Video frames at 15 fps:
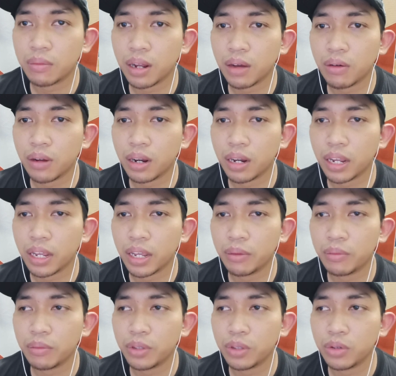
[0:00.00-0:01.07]
melawan
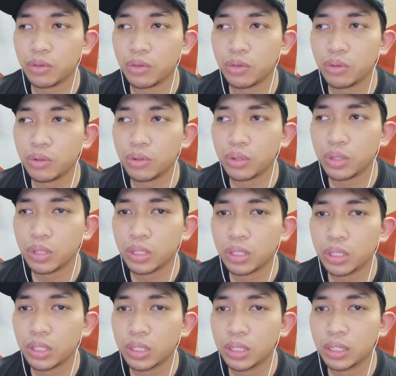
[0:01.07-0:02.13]
MU
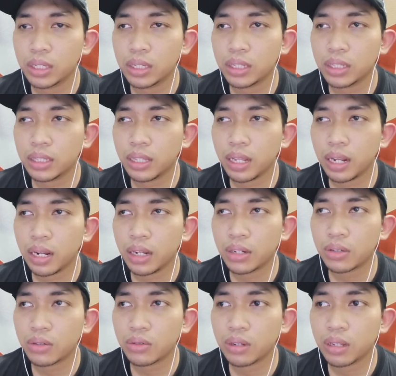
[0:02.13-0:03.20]
kita
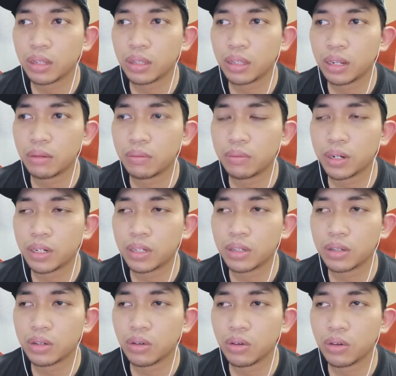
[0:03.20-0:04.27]
langsung attend
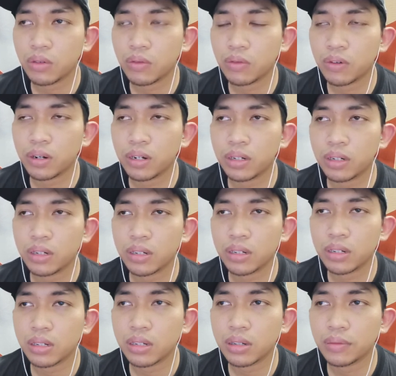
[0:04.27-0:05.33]
press
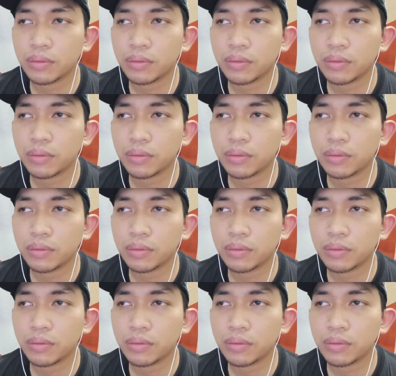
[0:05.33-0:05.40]
conference